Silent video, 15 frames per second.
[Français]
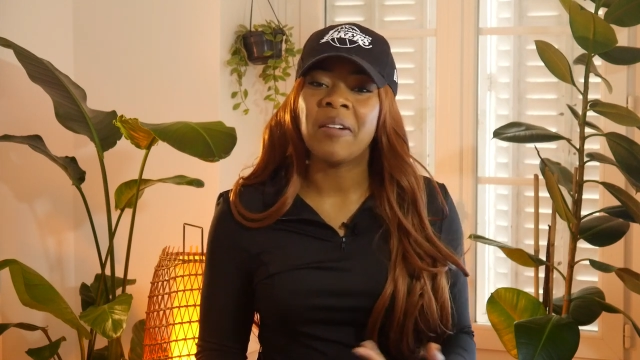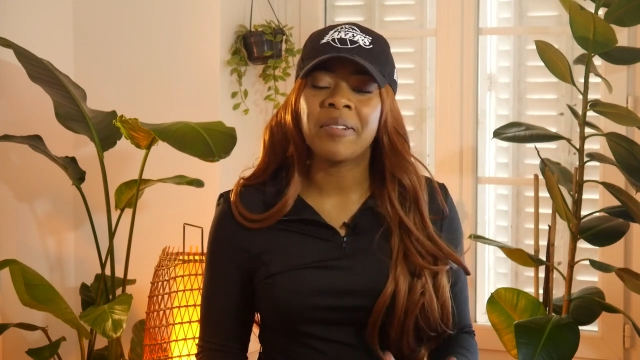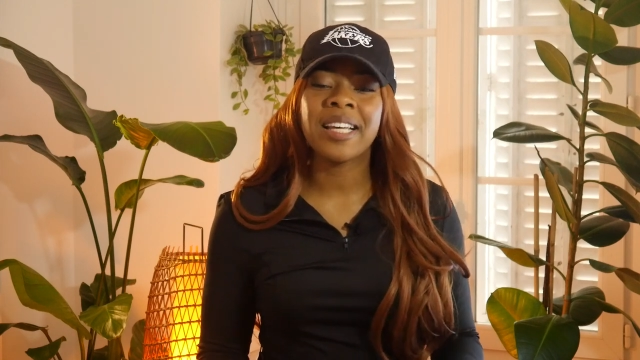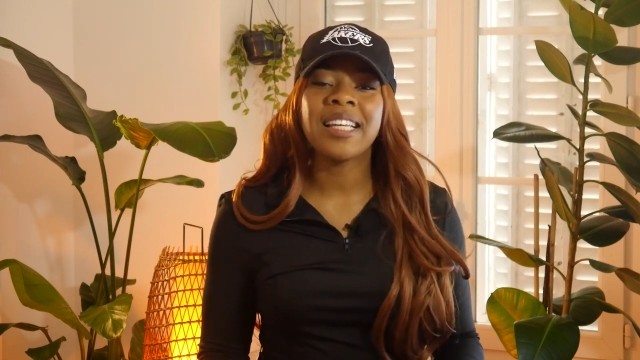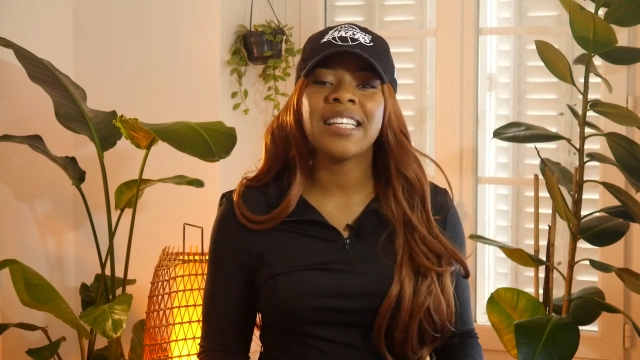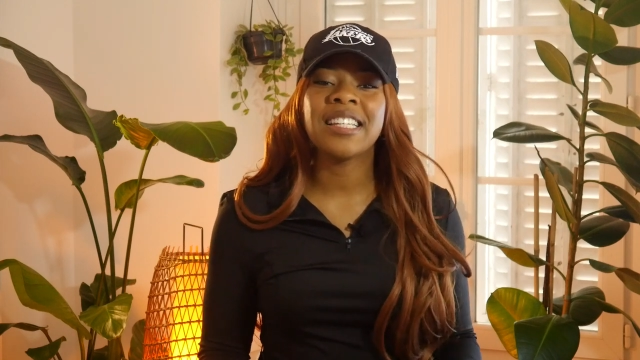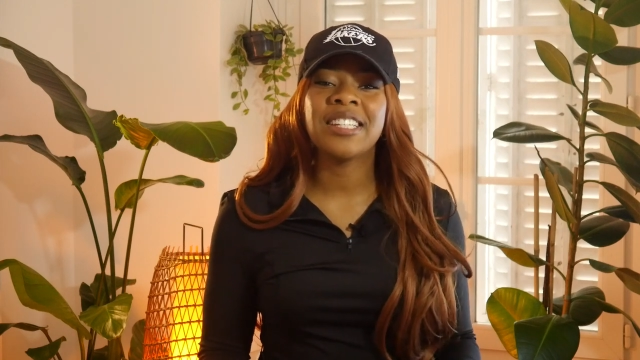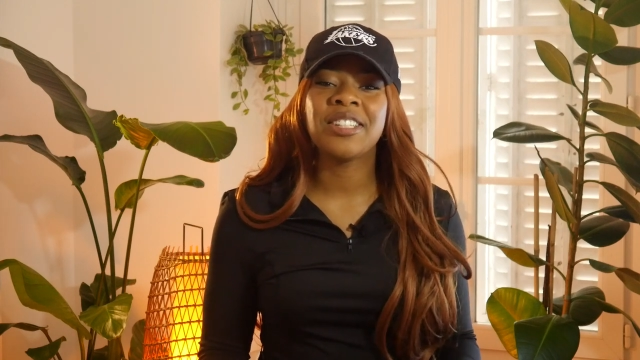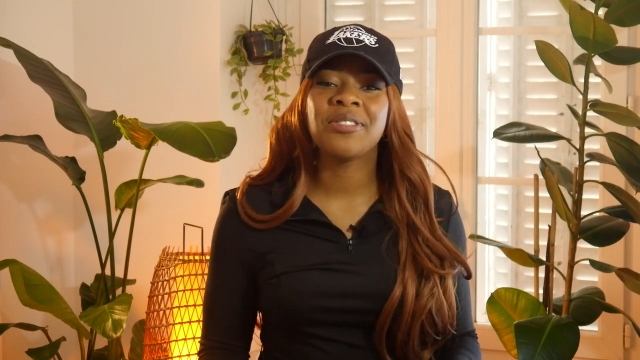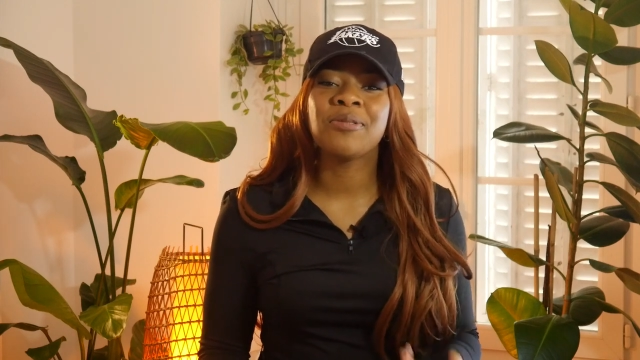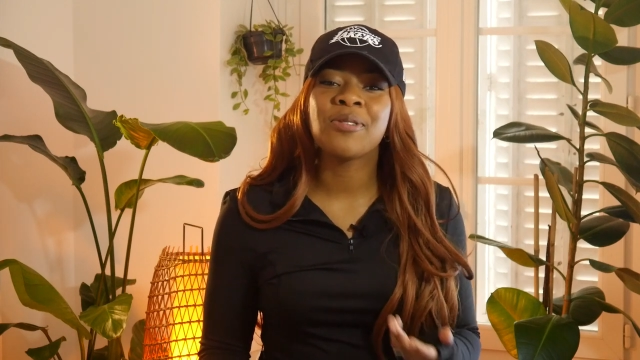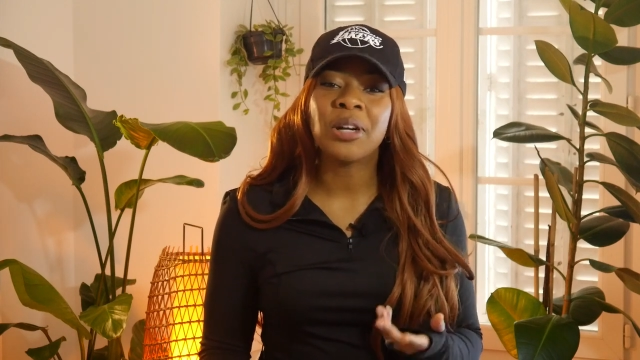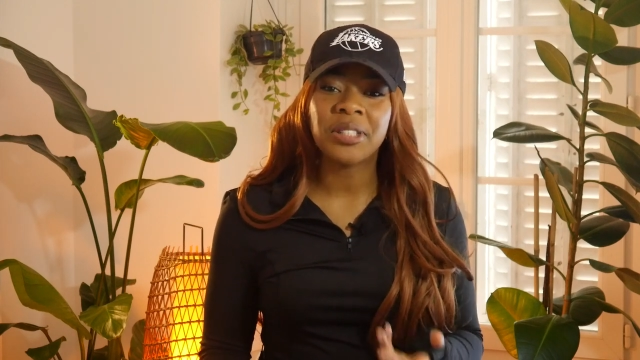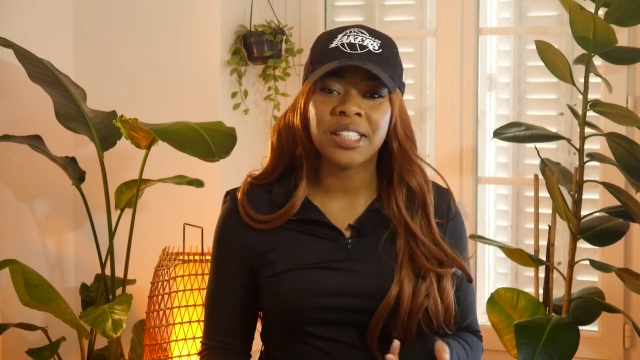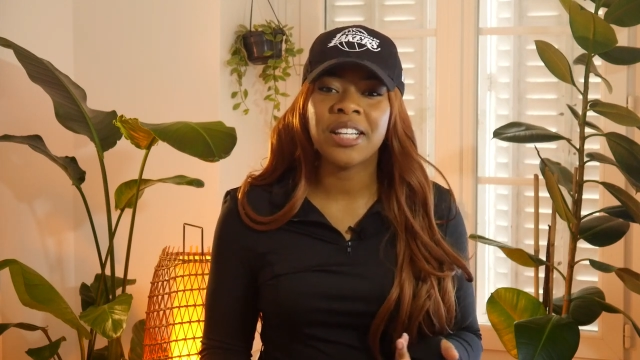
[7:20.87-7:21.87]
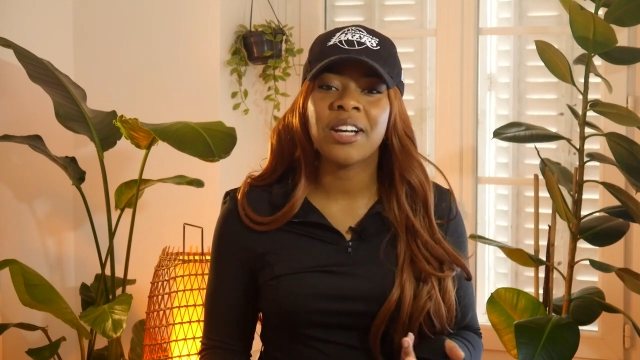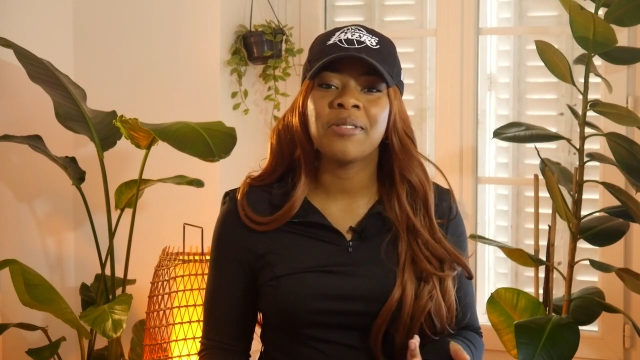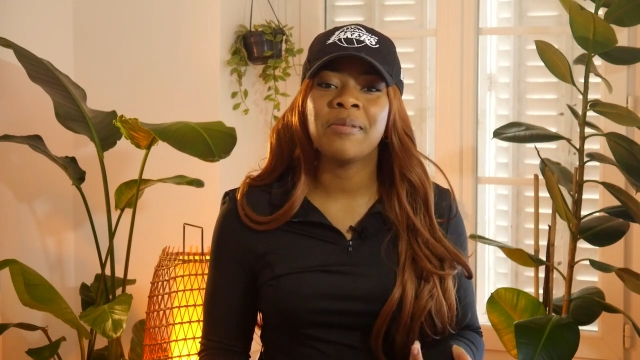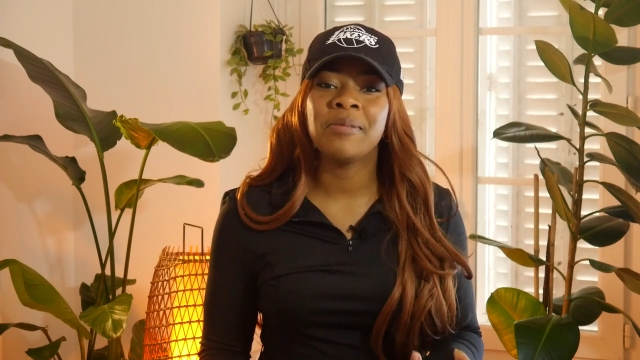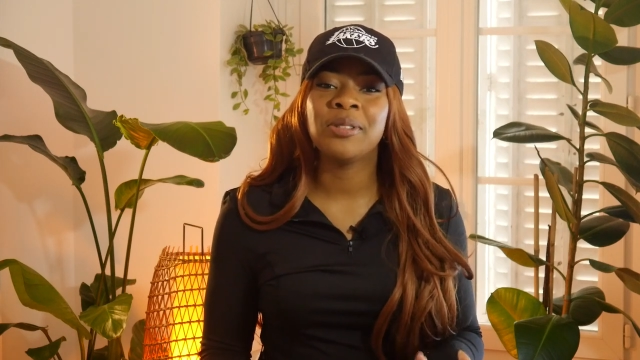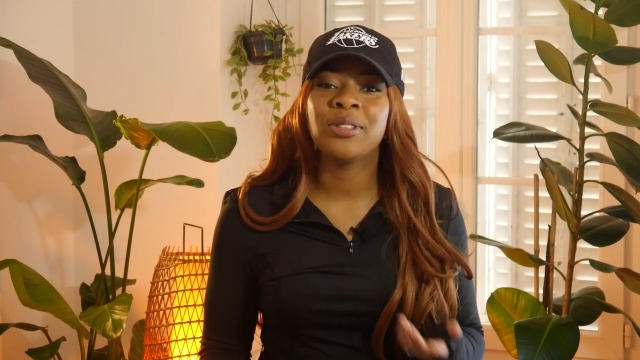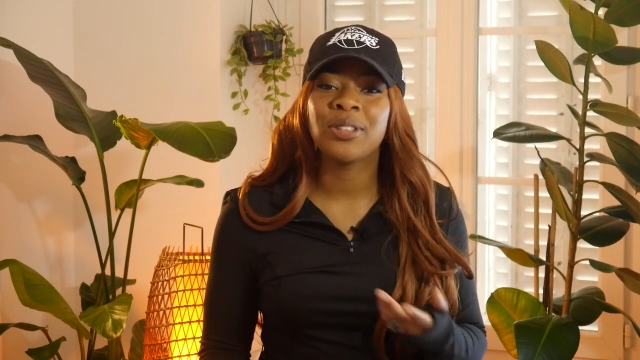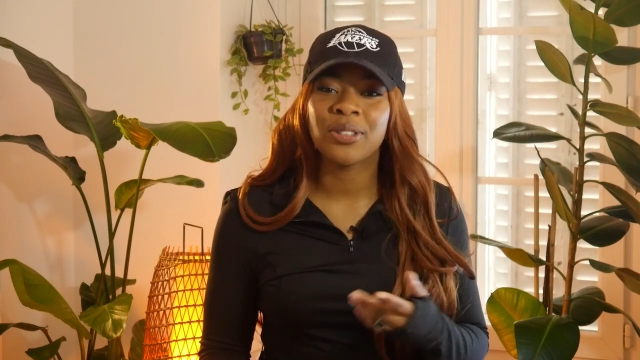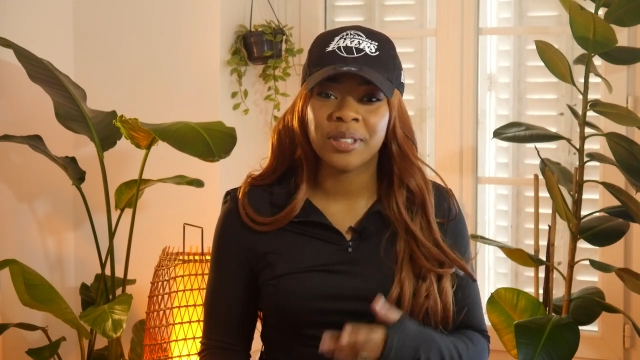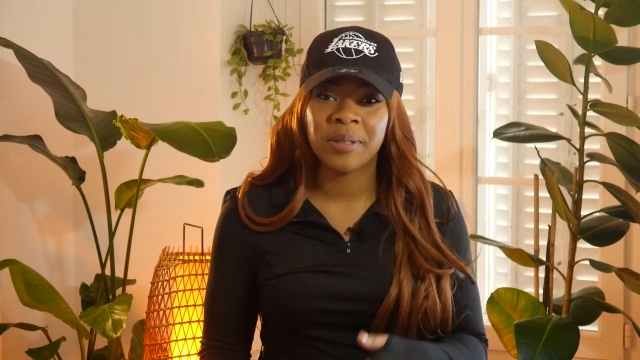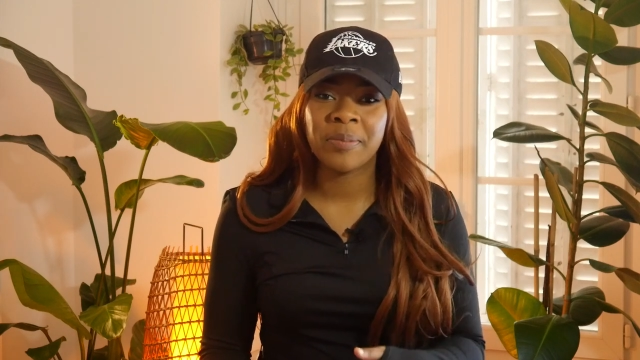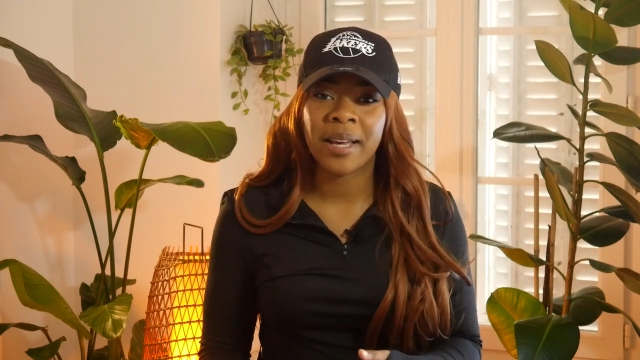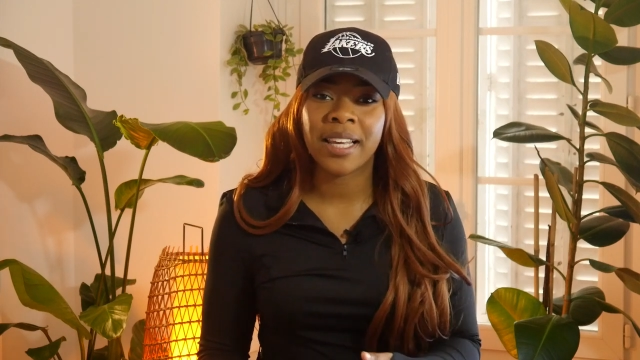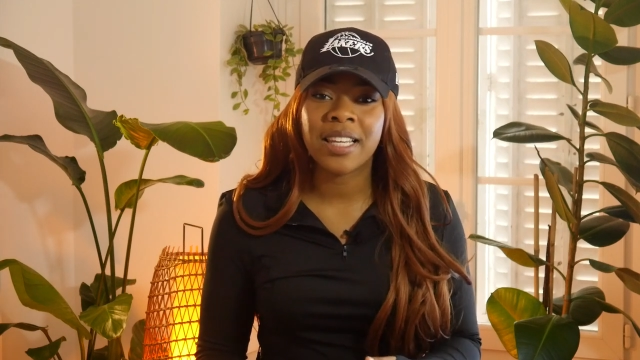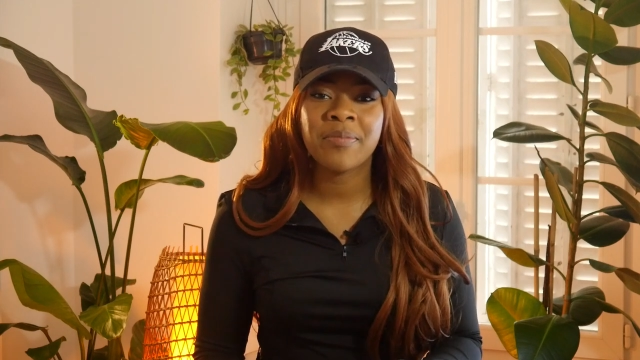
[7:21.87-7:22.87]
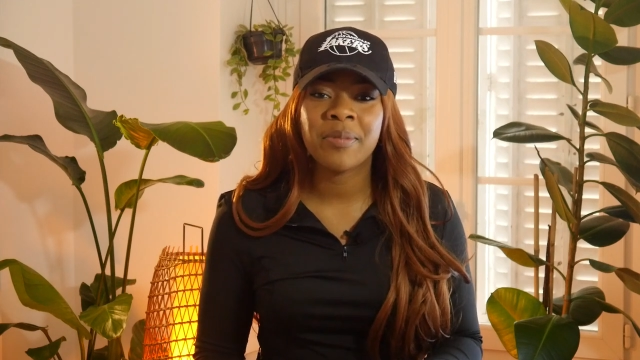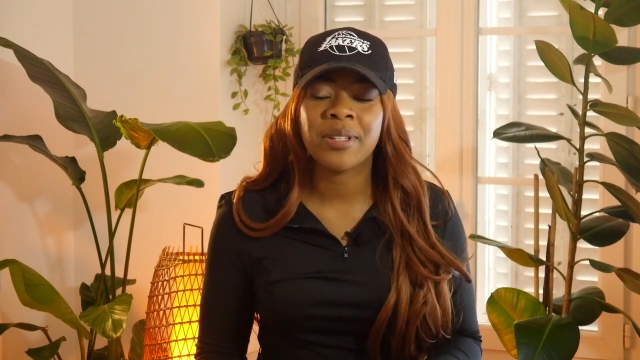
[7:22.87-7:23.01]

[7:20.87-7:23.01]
Après, je vous conseille quand même de tenter Paris